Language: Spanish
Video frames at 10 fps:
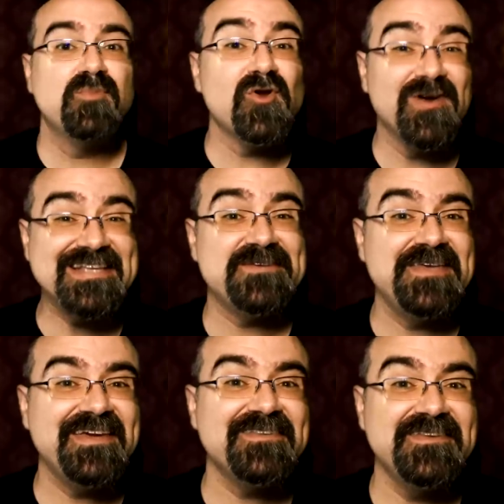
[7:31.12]
por lo que si
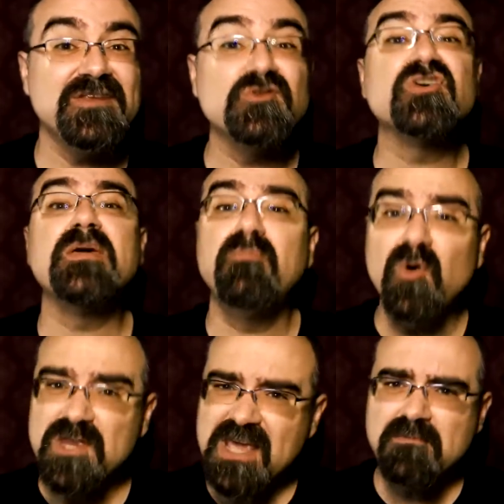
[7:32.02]
bien es cierto que
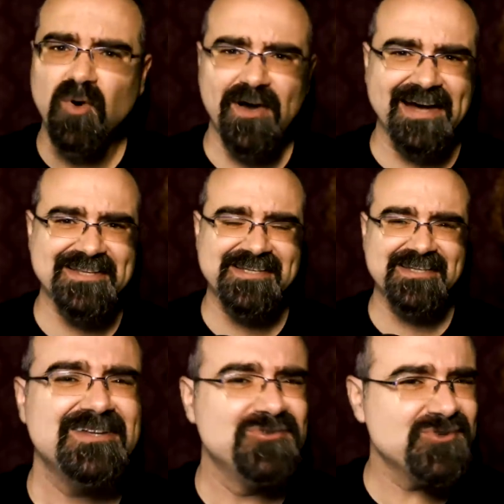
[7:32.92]
podría
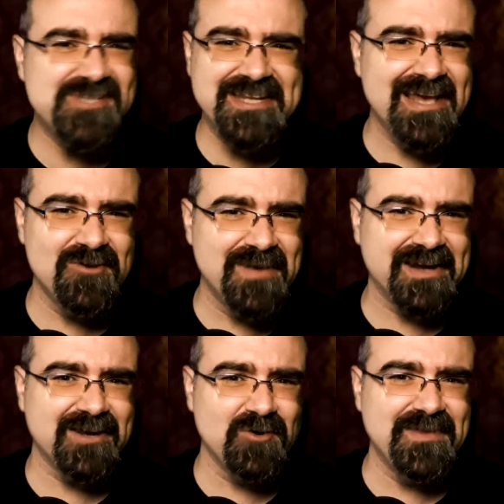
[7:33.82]
invocarse, no sería lo más
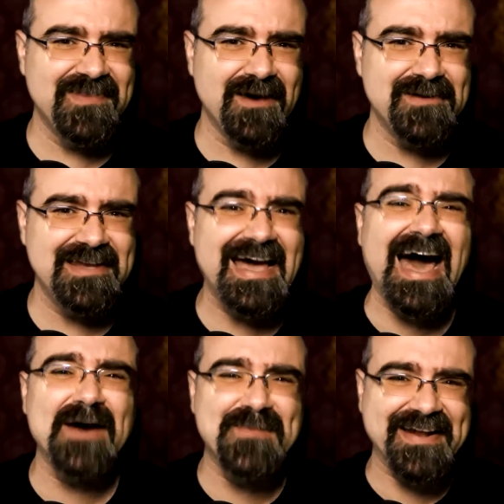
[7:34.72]
recomendable
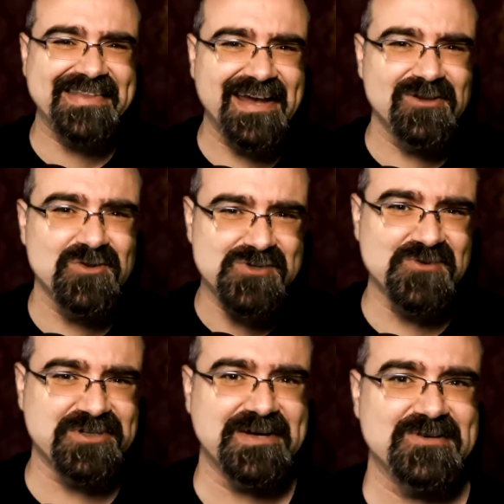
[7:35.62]
apartarlo de su
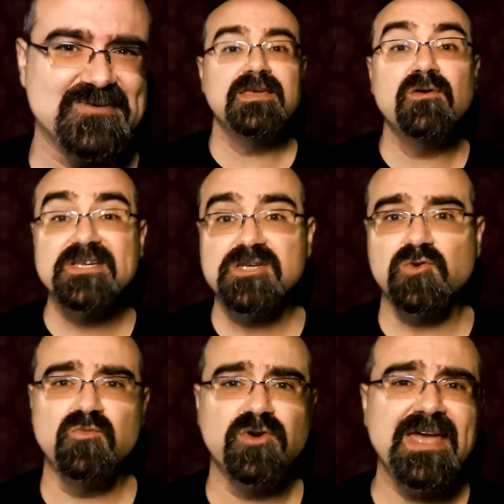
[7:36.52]
trabajo. Y aunque se
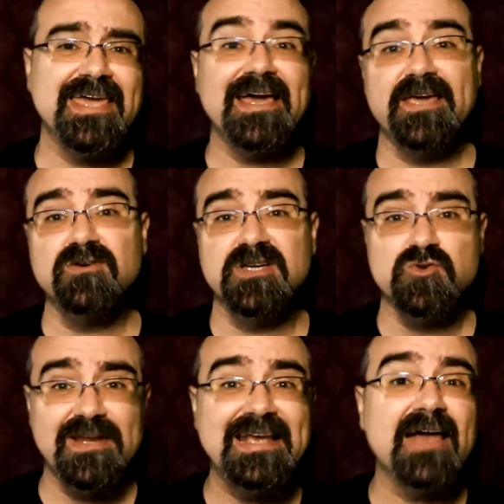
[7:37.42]
rumorea que aquellos que
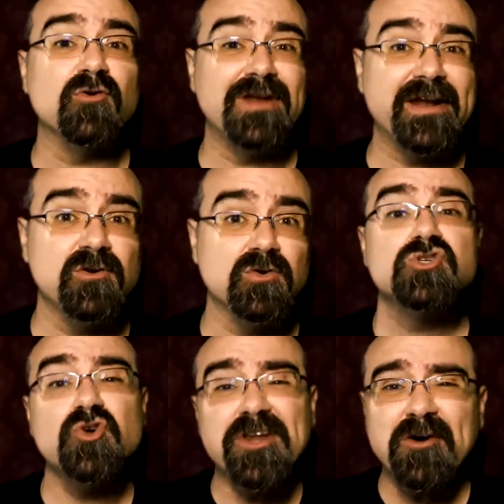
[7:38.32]
suelen adorarlo
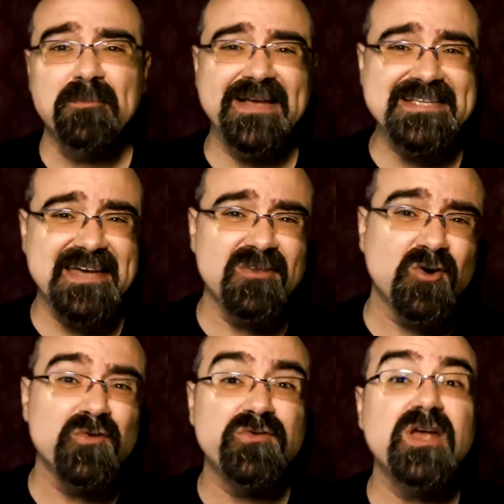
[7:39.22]
son recompensados
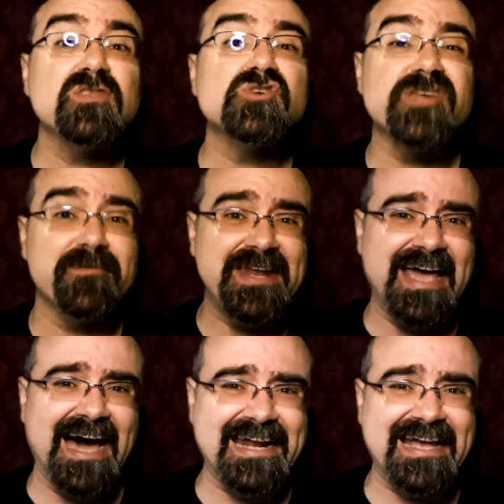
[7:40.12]
con ciertos saberes
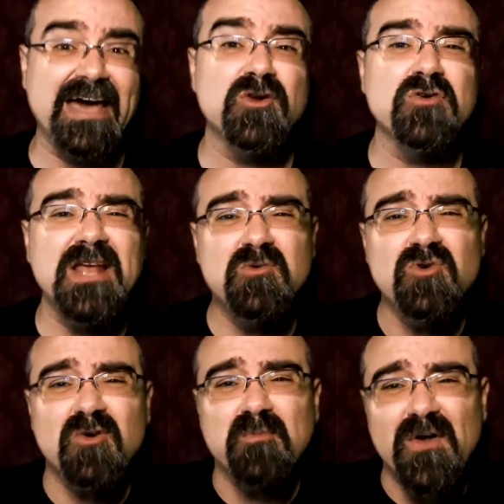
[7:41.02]
arcanos y
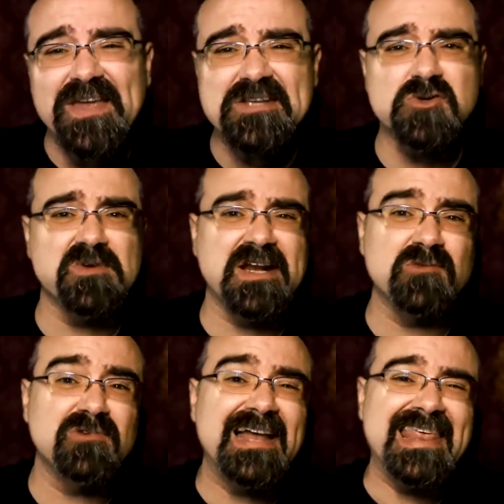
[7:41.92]
algunos poderes
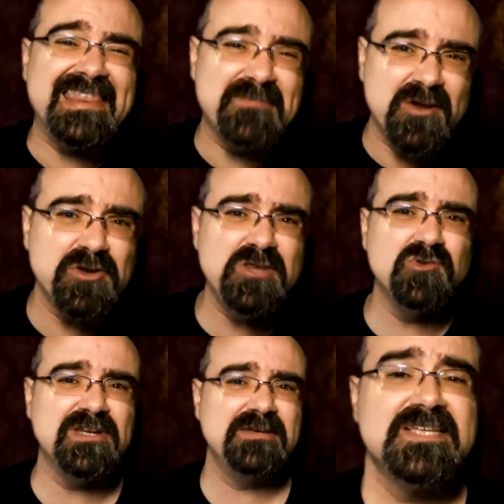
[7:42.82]
sobrenaturales de menor
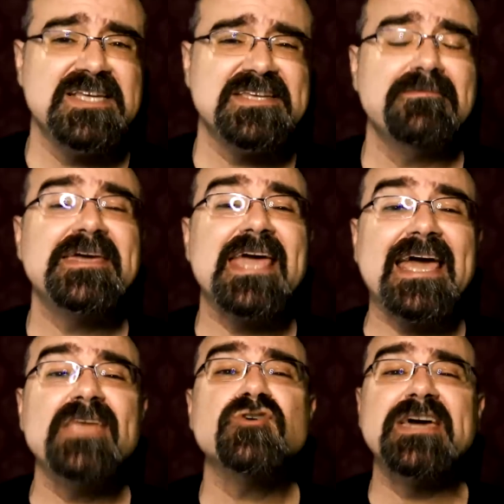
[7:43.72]
índole, se sabe que
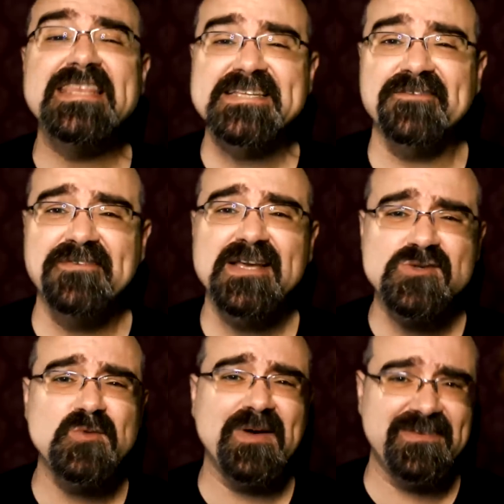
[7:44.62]
aquellos que desafían
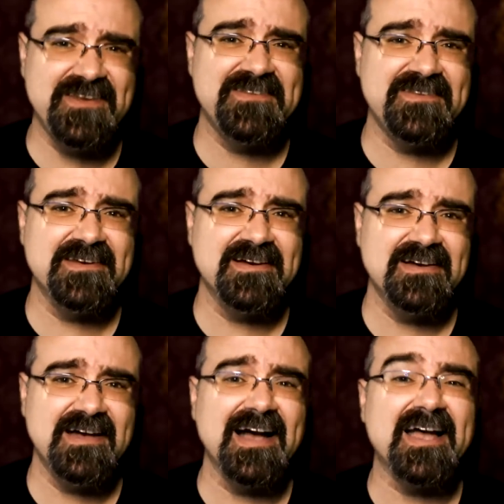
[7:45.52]
su paciencia
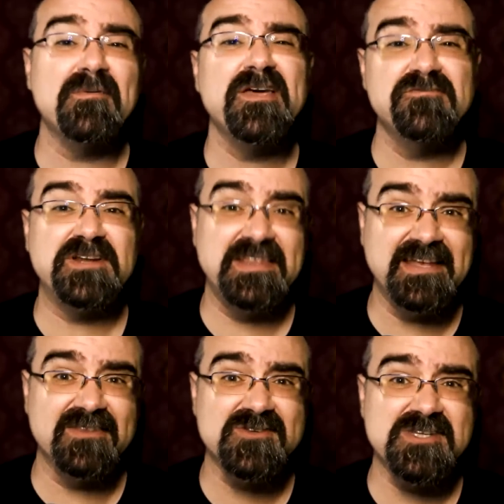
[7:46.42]
acaban
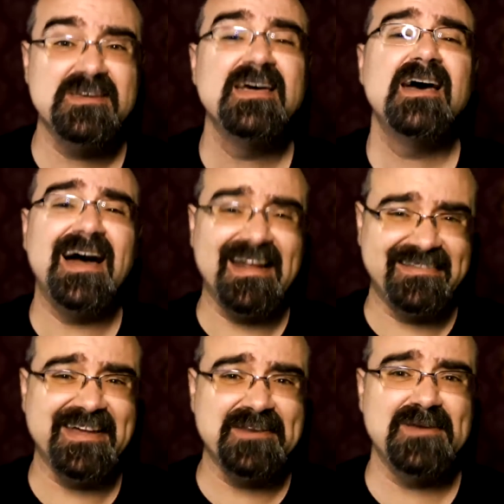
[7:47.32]
enfrentándose a las
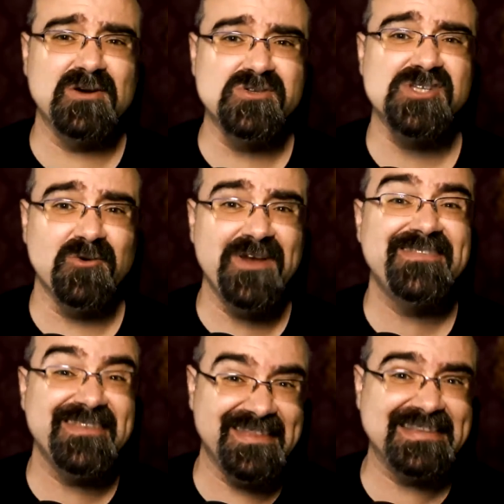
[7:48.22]
terribles
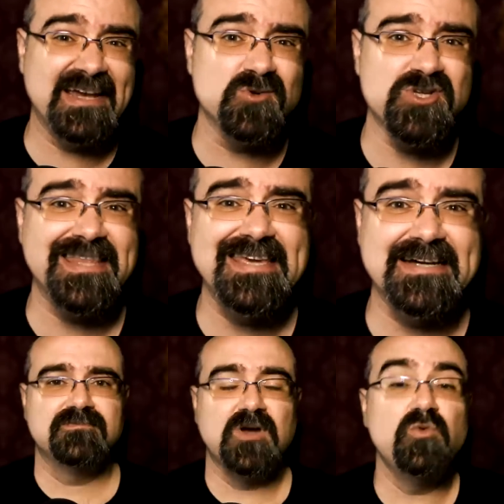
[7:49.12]
consecuencias de tal
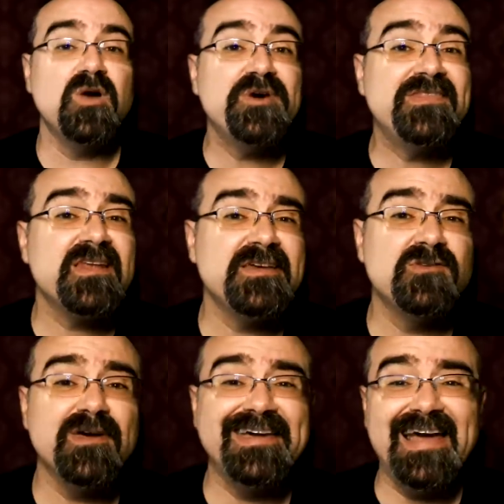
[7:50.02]
osadía. Una muestra de
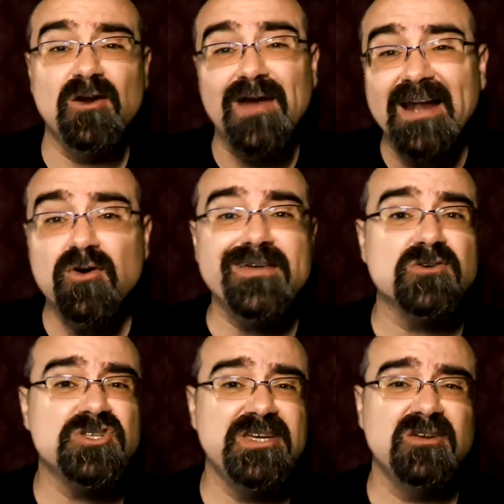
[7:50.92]
esto es que a lo largo de los
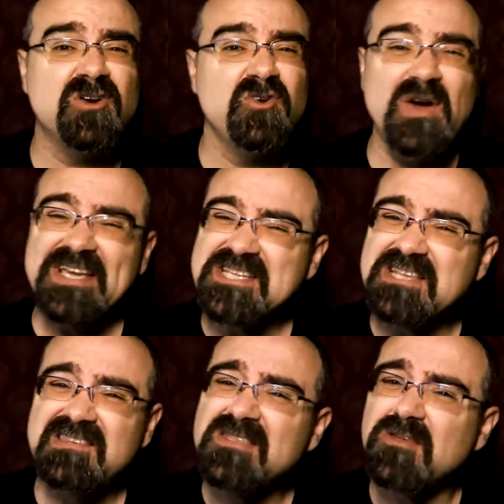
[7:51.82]
siglos no han
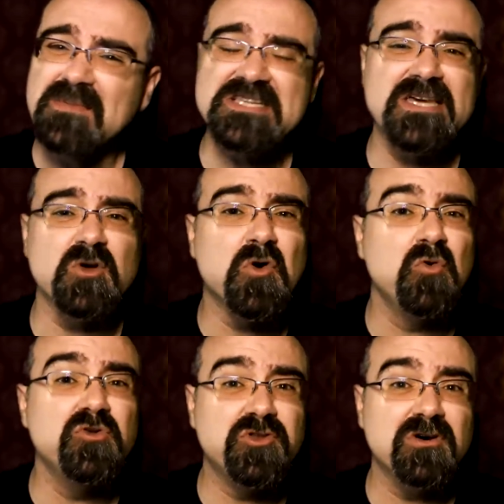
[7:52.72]
existido demasiados
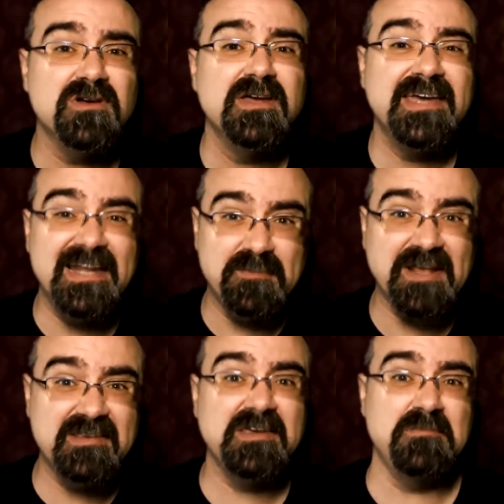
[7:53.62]
cultos que le practiquen